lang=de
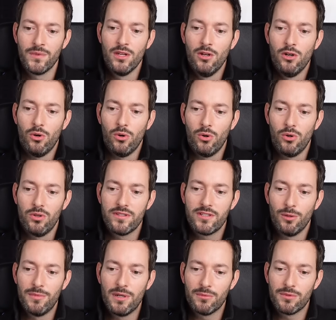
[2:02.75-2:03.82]
Und
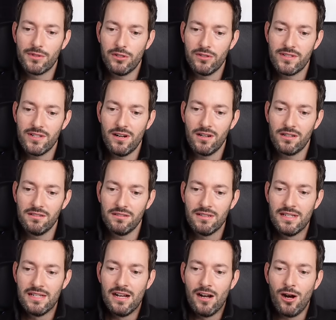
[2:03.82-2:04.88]
somit muss man schon sagen,
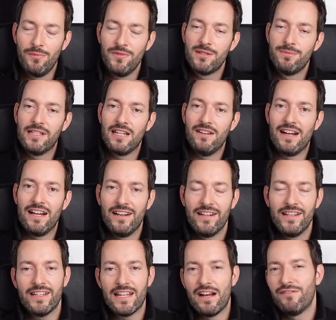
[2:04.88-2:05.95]
haben wir es mittlerweile nicht einfach